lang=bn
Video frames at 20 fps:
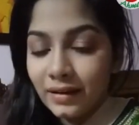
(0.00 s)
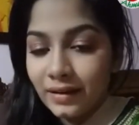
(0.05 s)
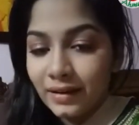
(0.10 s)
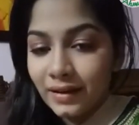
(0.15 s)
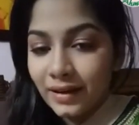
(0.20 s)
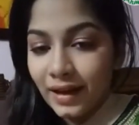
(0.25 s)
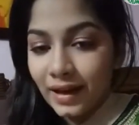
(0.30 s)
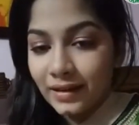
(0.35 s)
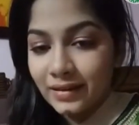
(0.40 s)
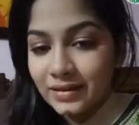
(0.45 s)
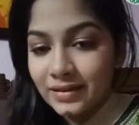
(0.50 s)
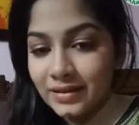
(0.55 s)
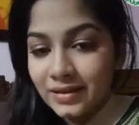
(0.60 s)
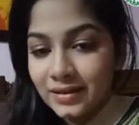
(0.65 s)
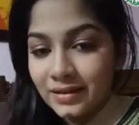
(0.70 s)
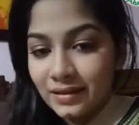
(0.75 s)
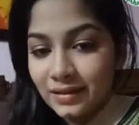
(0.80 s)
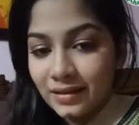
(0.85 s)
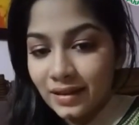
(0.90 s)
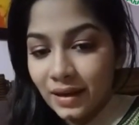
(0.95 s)
অ্যান্ড
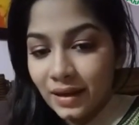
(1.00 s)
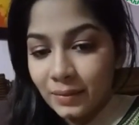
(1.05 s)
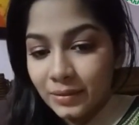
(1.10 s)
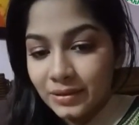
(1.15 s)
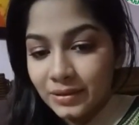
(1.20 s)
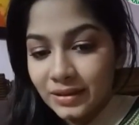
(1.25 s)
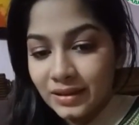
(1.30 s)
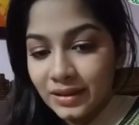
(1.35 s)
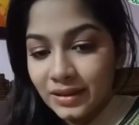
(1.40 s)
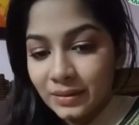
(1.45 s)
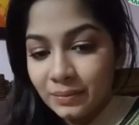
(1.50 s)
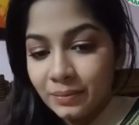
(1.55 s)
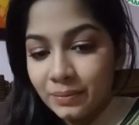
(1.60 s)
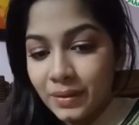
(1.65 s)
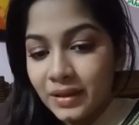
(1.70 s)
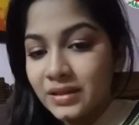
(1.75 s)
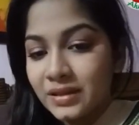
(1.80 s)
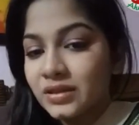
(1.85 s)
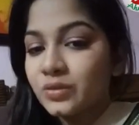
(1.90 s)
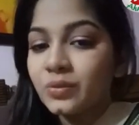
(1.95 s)
আমাদেরকে
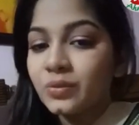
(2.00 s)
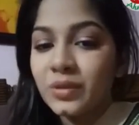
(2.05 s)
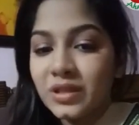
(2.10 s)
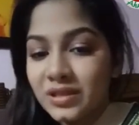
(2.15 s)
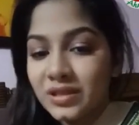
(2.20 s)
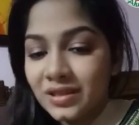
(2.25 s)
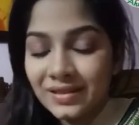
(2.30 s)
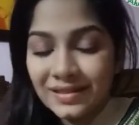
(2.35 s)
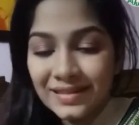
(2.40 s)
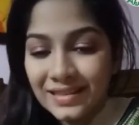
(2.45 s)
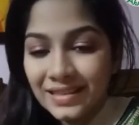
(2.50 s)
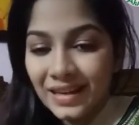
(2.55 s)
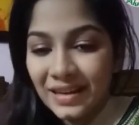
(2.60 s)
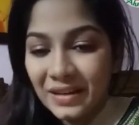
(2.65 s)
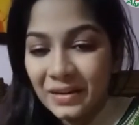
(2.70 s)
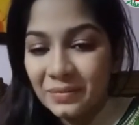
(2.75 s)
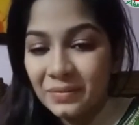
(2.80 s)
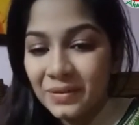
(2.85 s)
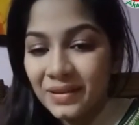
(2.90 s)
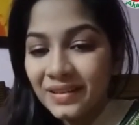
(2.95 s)
বেস্ট উইশেস
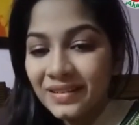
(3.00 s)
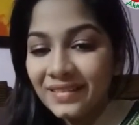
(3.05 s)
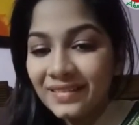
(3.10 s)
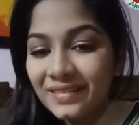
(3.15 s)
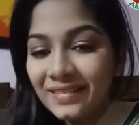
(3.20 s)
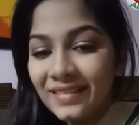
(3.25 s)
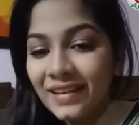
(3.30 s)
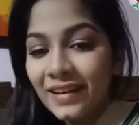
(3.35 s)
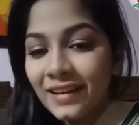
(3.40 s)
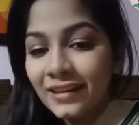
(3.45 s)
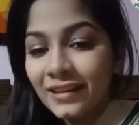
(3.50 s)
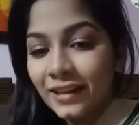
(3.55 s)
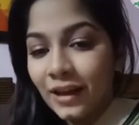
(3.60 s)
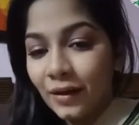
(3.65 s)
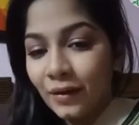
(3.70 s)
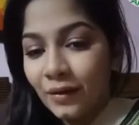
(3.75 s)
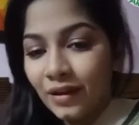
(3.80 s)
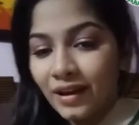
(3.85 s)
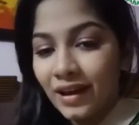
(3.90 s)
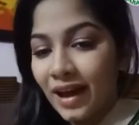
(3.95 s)
জানাবেন
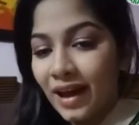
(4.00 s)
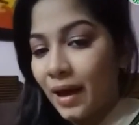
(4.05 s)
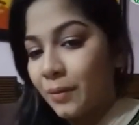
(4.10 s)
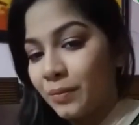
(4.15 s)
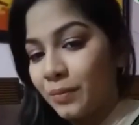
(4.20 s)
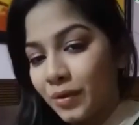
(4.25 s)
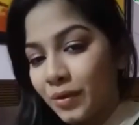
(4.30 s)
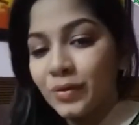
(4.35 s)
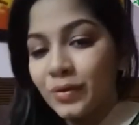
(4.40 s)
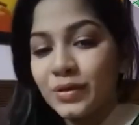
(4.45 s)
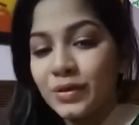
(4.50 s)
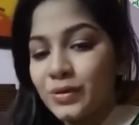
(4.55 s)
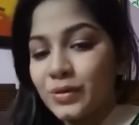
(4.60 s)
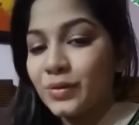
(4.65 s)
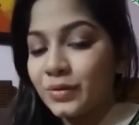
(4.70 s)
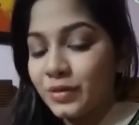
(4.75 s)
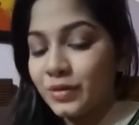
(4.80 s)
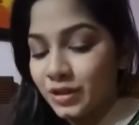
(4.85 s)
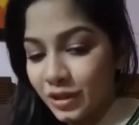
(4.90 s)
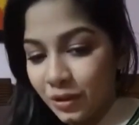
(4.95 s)
তাহলে আমরাও একটু
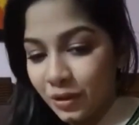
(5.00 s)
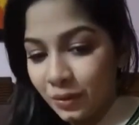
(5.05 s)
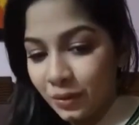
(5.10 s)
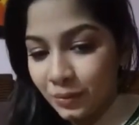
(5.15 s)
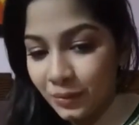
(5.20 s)
খুশি হব